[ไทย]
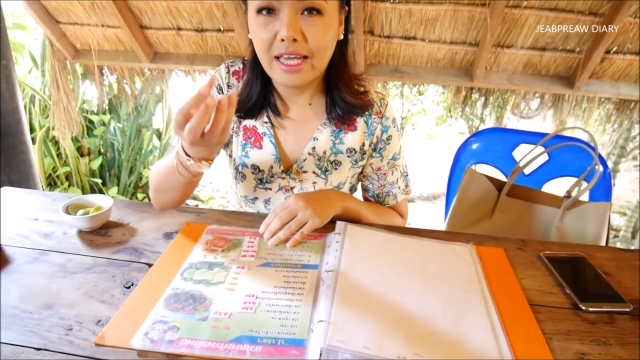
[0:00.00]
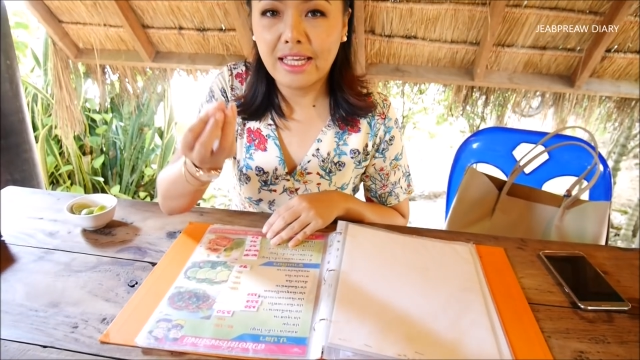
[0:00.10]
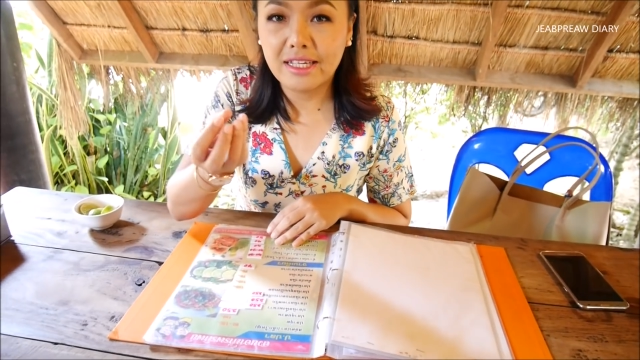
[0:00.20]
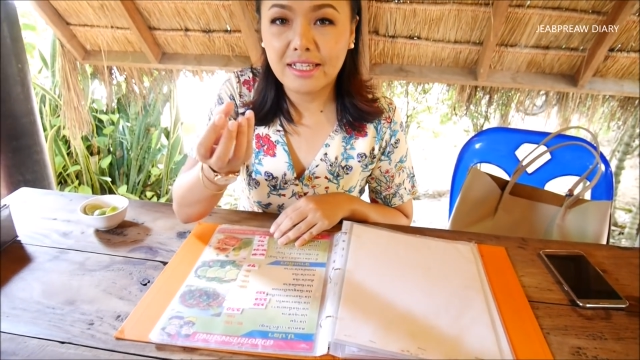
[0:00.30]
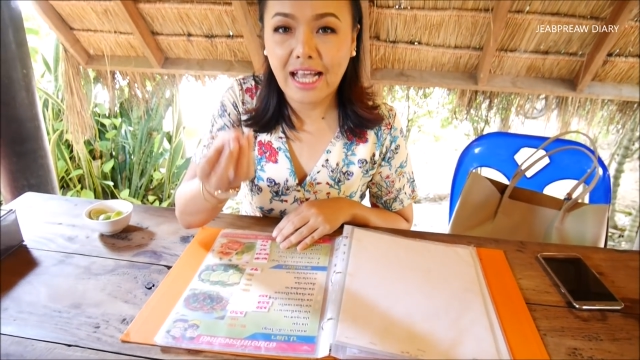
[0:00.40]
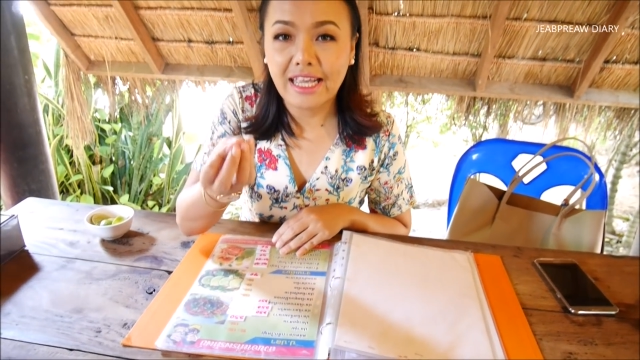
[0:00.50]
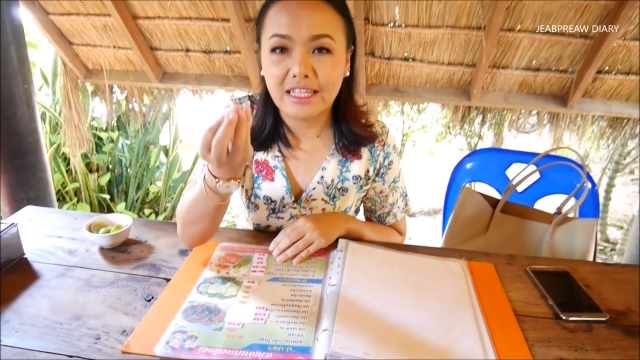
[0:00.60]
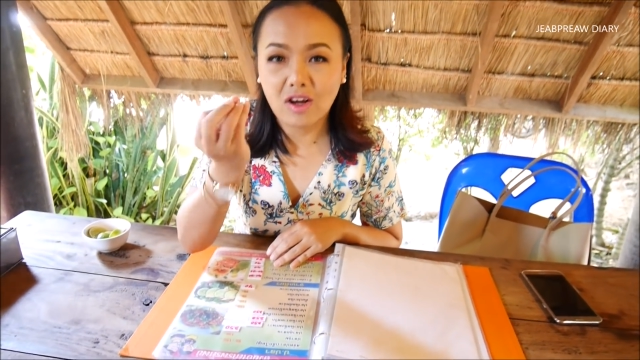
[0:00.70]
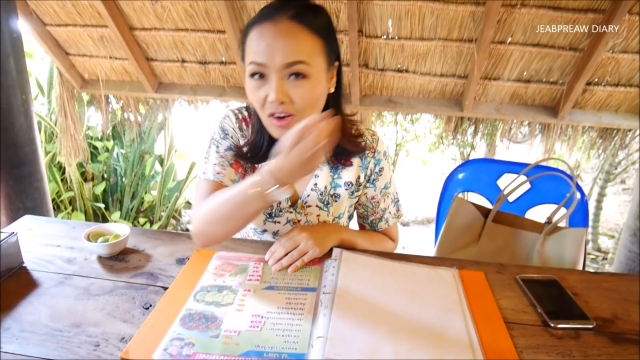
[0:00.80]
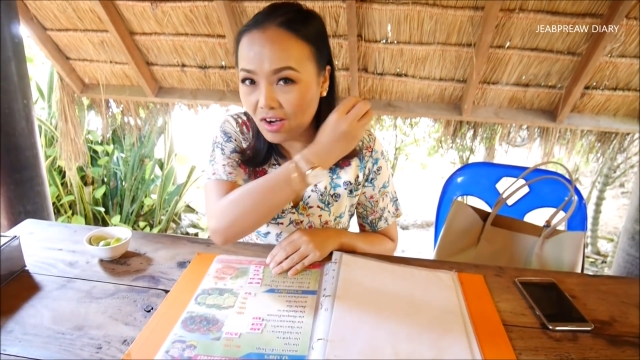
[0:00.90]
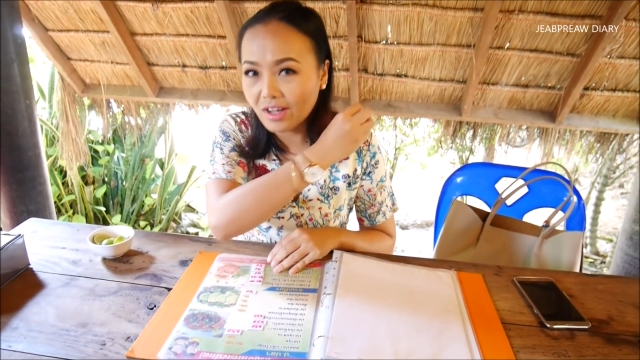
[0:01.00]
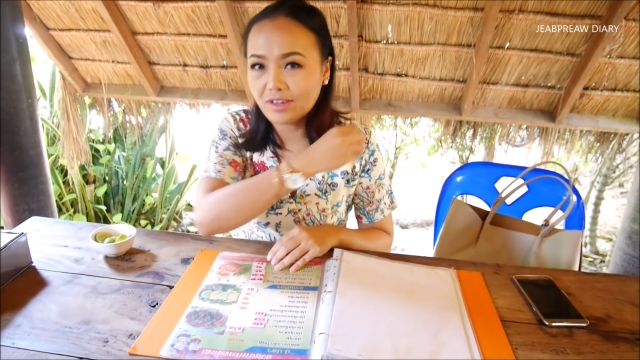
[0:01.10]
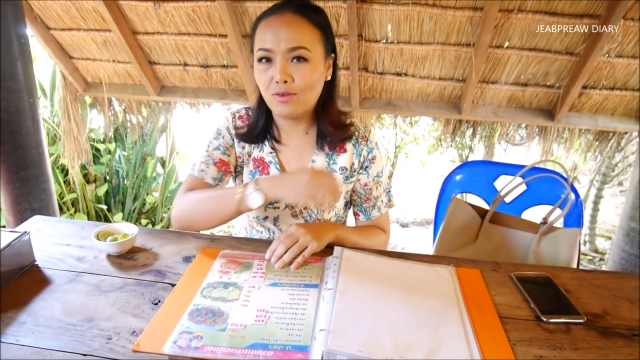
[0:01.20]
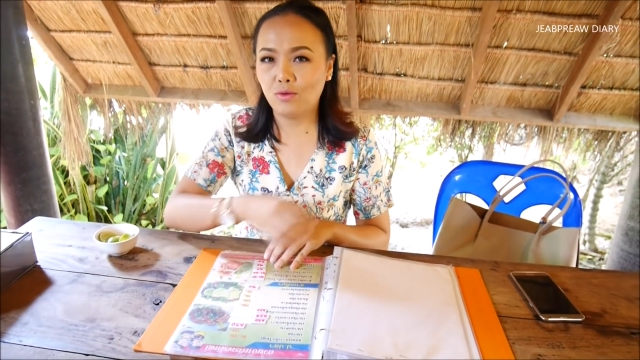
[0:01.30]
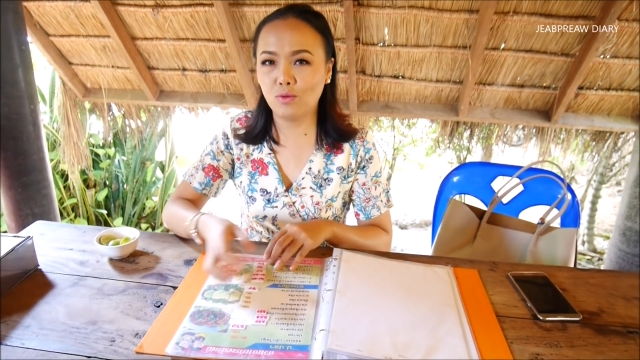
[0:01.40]
เอ็นไก่ทอด
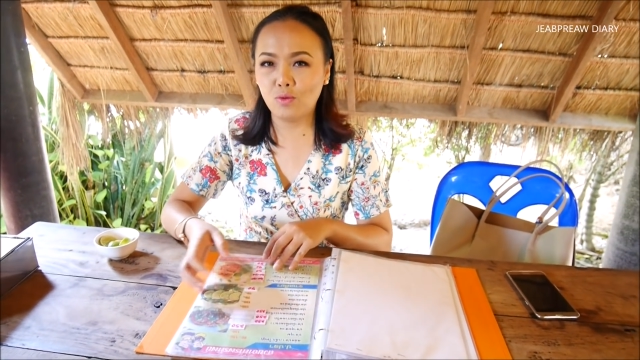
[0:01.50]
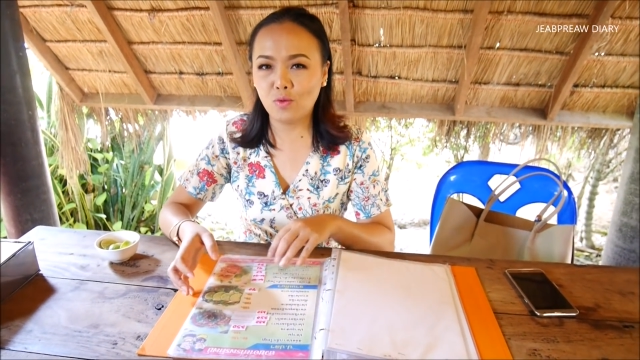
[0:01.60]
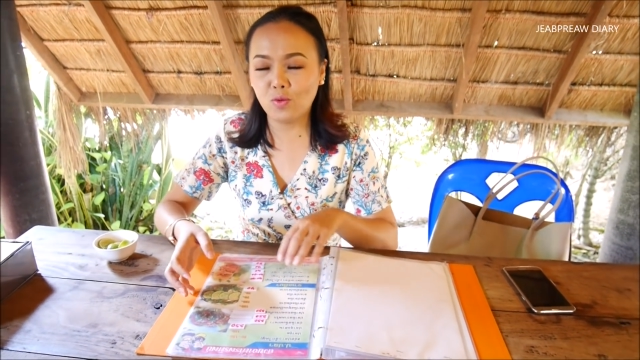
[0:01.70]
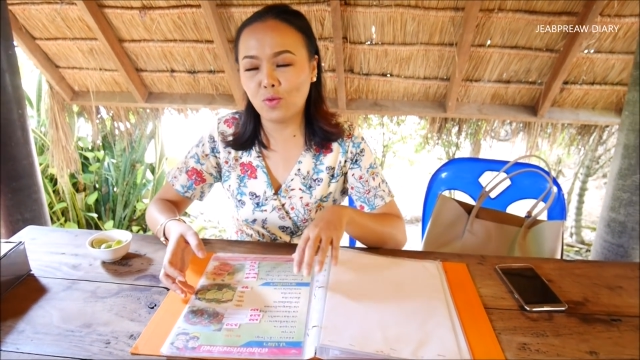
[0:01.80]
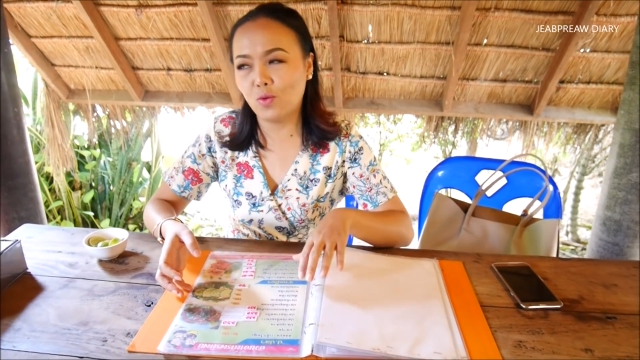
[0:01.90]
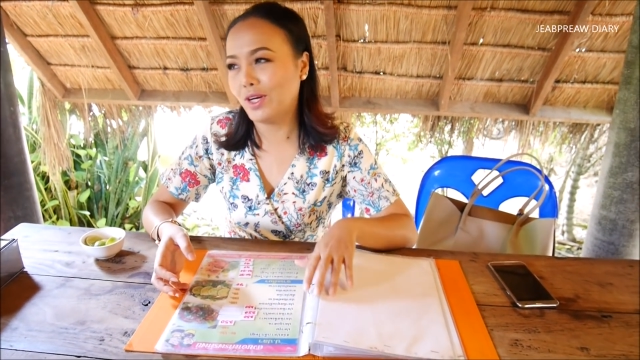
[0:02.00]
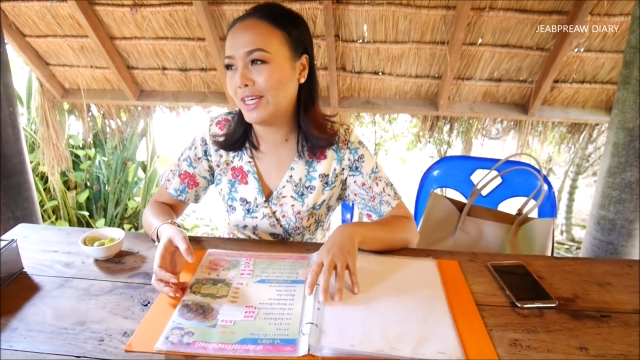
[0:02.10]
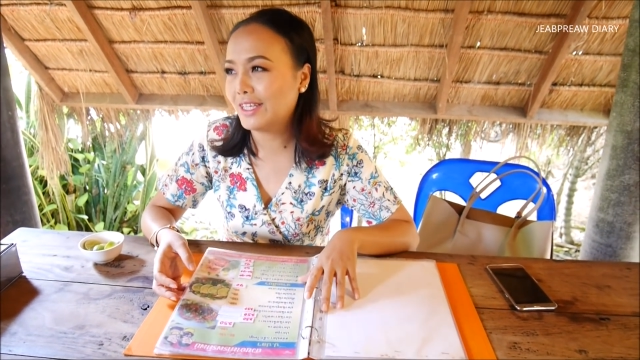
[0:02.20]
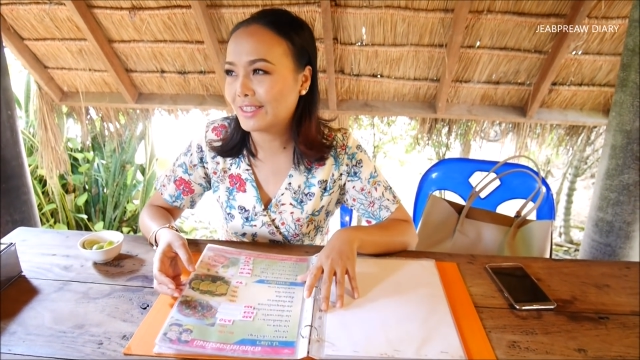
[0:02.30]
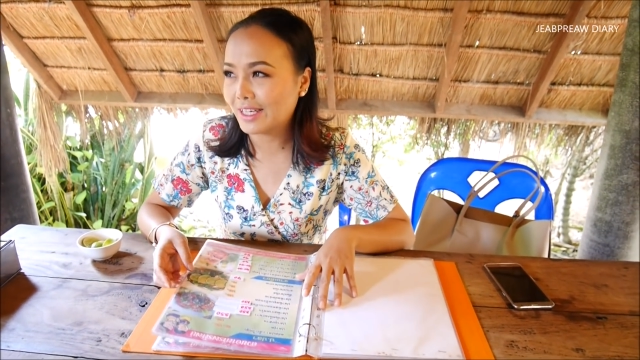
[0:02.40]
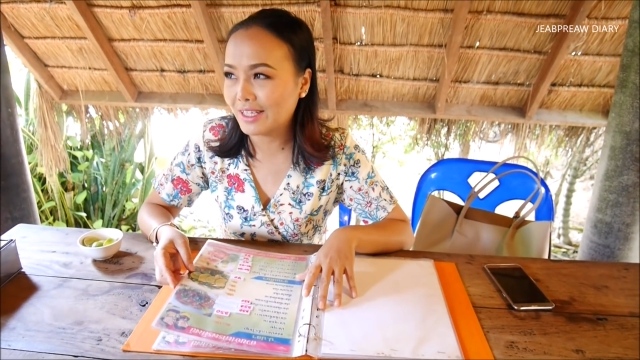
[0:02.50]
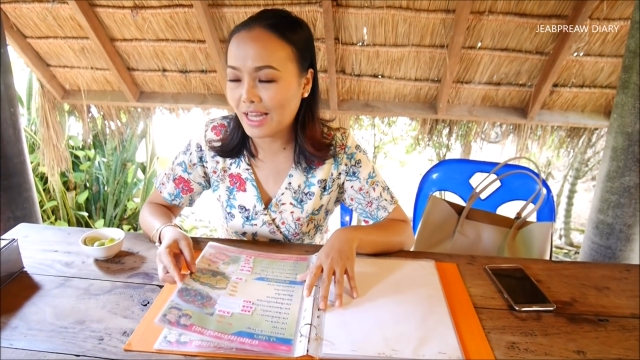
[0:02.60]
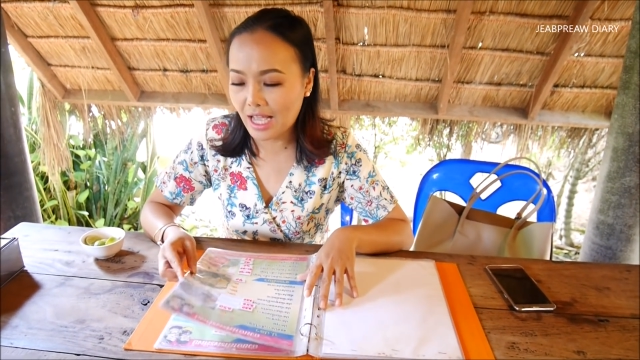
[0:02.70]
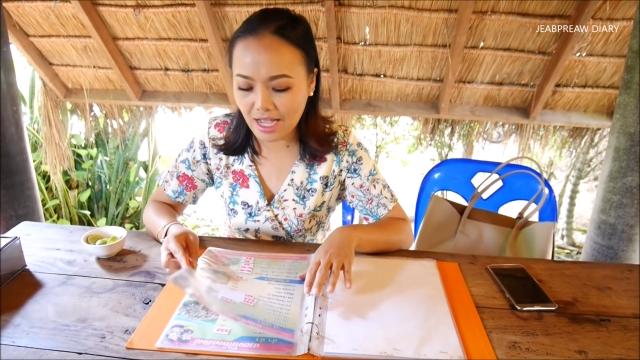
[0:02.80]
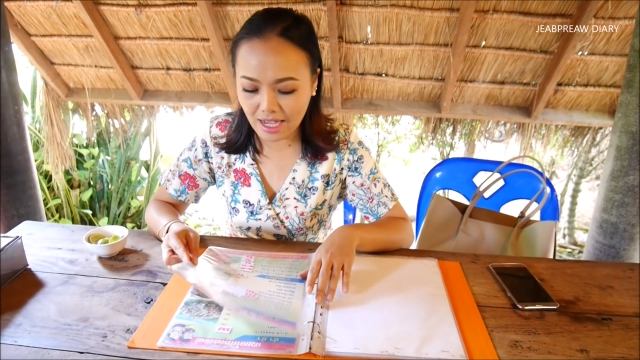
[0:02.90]
อ๋อนึกตั้ง
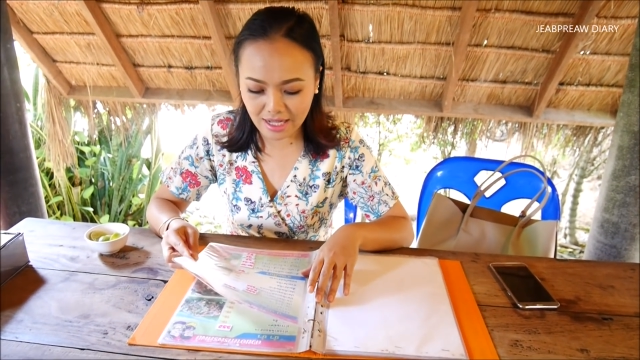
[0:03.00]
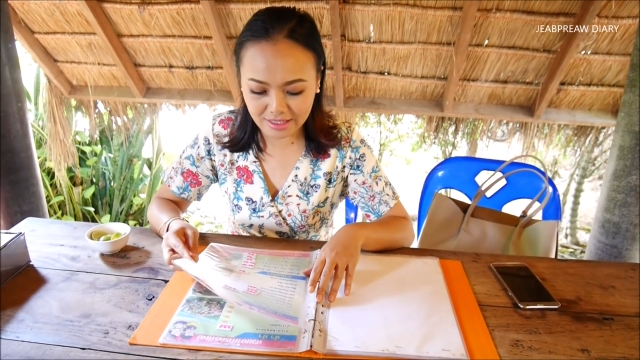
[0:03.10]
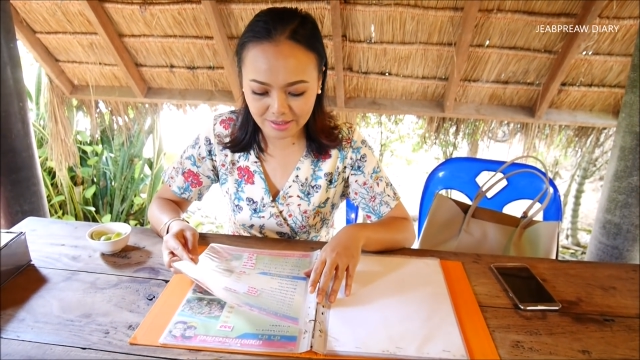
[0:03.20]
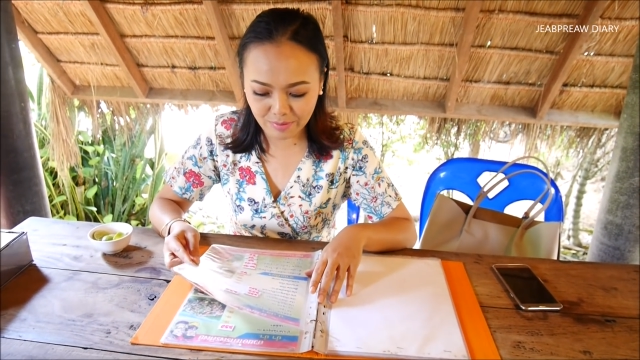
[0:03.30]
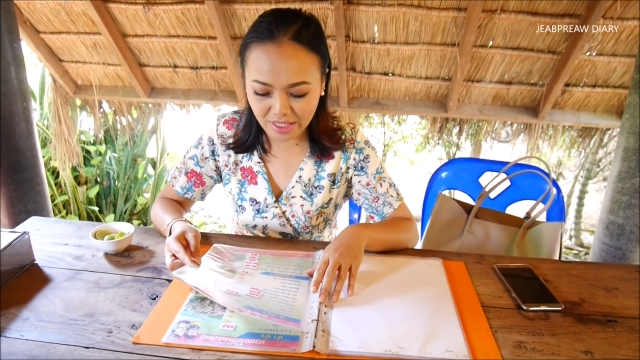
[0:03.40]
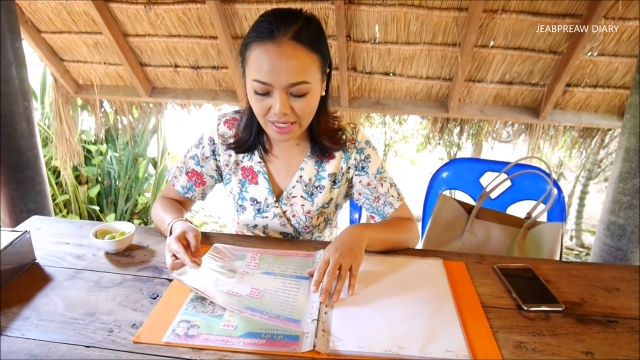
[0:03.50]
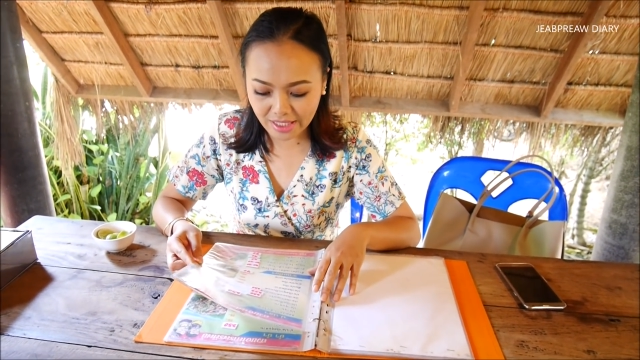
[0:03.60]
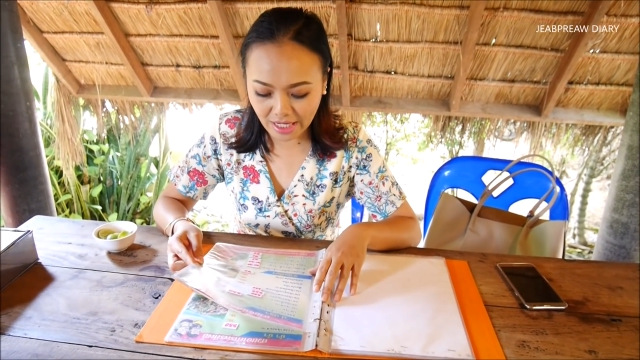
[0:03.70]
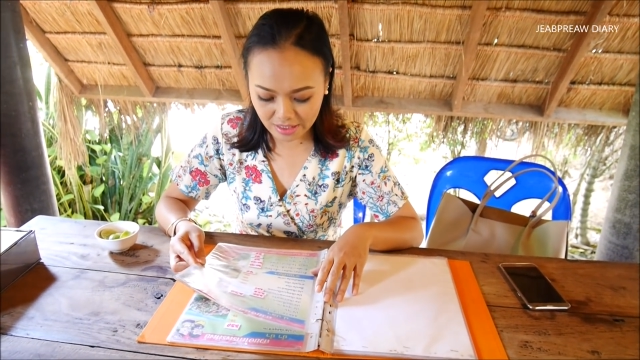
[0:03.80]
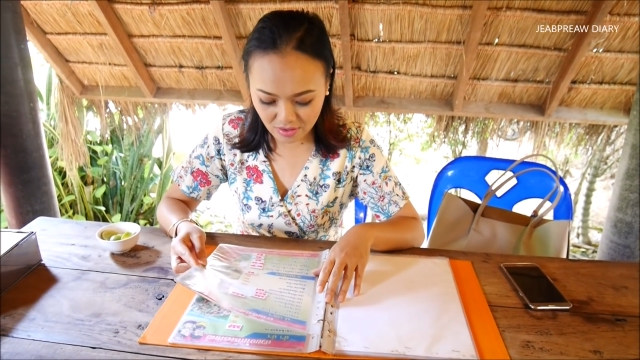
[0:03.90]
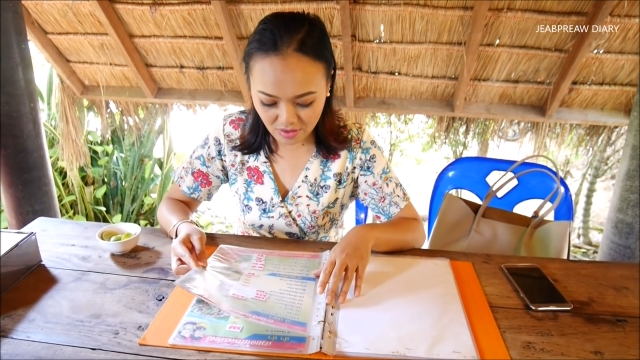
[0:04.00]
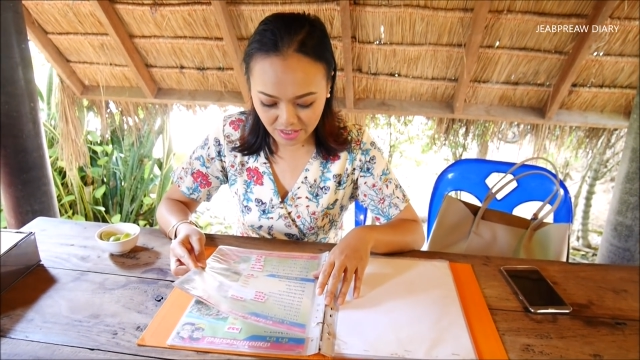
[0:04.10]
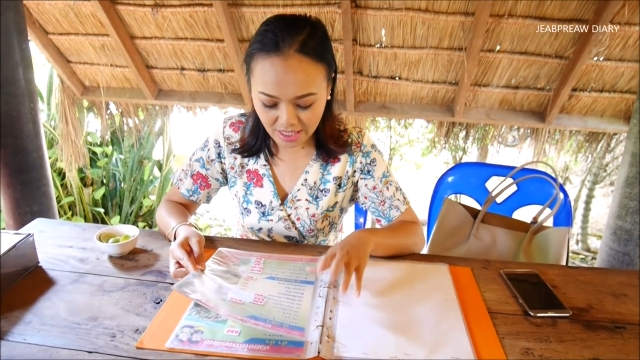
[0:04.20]
นานจะเป็นเอ็นไก่ทอด